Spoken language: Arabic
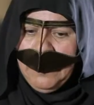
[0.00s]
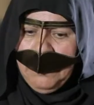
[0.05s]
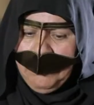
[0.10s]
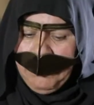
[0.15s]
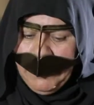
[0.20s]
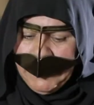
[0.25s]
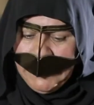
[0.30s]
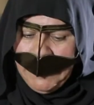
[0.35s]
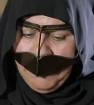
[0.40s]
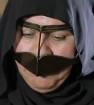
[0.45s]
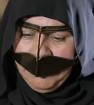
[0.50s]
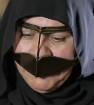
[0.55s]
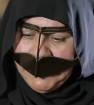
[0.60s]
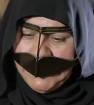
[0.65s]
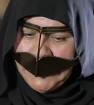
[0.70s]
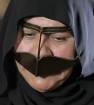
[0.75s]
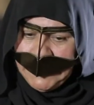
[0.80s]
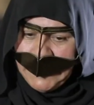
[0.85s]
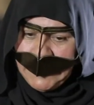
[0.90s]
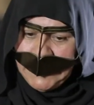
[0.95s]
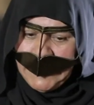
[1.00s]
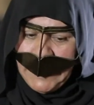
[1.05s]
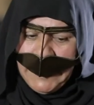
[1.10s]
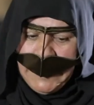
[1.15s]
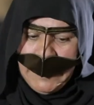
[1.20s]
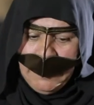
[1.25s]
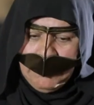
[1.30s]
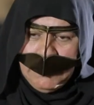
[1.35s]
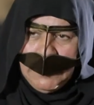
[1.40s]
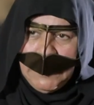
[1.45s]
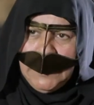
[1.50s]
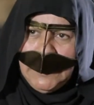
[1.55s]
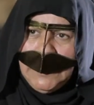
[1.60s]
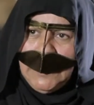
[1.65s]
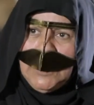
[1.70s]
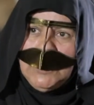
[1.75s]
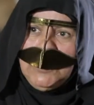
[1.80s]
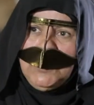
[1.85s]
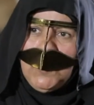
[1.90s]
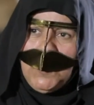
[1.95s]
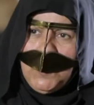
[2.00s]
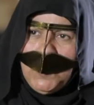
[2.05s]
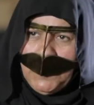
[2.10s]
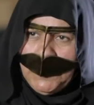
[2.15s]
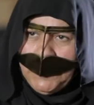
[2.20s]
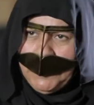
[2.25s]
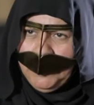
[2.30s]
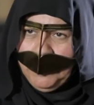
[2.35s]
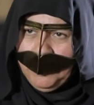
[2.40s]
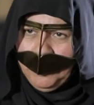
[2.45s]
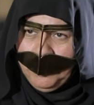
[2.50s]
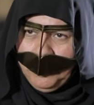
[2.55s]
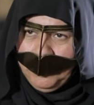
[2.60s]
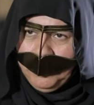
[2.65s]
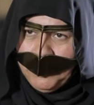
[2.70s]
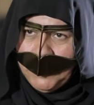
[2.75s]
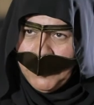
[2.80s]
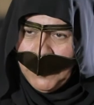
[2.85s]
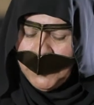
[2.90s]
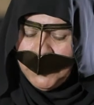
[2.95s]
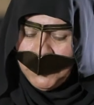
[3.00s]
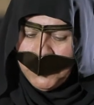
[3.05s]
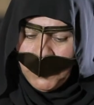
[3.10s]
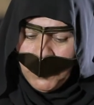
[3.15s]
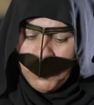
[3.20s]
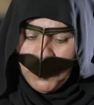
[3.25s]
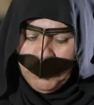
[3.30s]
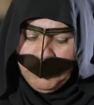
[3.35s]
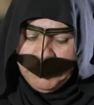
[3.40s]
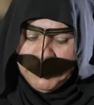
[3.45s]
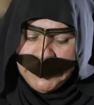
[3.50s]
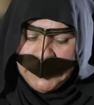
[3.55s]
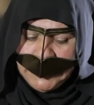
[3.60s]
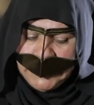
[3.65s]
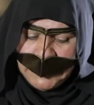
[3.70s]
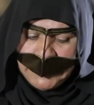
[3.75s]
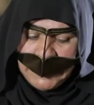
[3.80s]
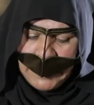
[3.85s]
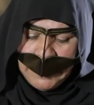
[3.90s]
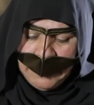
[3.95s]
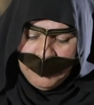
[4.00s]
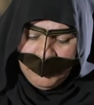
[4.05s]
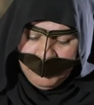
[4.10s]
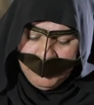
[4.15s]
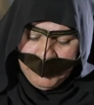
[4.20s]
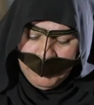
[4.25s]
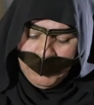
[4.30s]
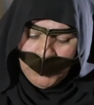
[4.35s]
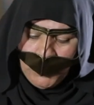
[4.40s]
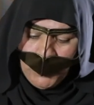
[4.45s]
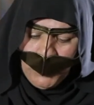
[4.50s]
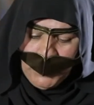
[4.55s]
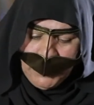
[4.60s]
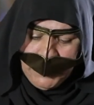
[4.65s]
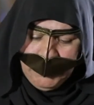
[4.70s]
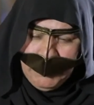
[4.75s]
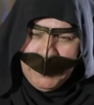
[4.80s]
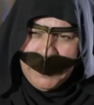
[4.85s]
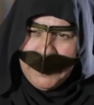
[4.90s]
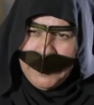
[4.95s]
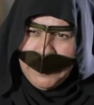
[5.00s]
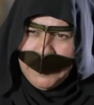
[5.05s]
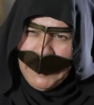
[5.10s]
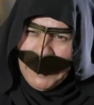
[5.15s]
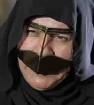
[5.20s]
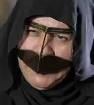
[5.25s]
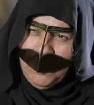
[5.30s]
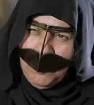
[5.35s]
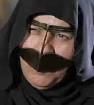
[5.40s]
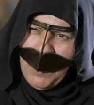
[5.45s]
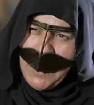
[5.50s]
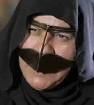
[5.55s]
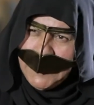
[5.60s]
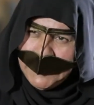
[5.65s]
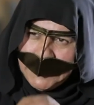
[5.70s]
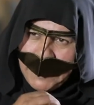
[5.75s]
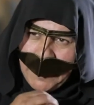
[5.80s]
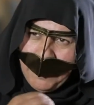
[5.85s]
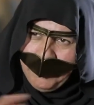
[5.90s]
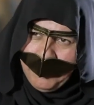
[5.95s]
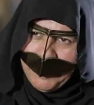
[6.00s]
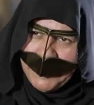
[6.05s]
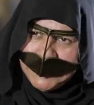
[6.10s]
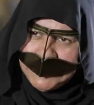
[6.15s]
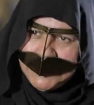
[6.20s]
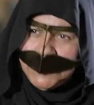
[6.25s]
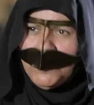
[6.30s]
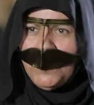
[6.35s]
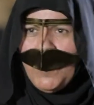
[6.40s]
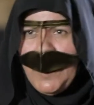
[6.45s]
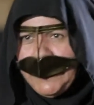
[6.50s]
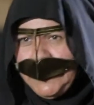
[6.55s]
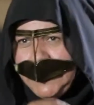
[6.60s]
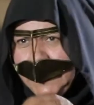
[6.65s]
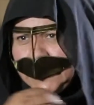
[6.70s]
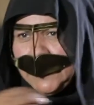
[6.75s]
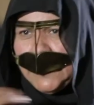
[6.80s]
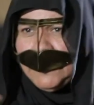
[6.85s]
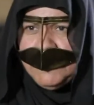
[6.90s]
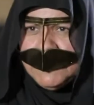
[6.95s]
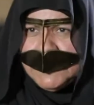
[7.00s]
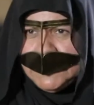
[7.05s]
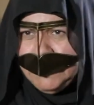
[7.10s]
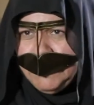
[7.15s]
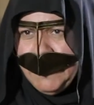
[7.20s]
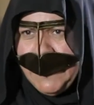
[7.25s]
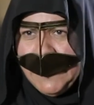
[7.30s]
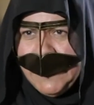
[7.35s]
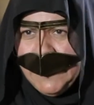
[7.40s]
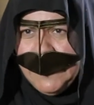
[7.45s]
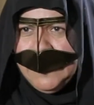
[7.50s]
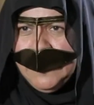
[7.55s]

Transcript: بعدين بديت اتعلم الدخون الدخون بديت اتعلم فيه بروحي مره يعني وايد خبصت وايد قطيت في الزباله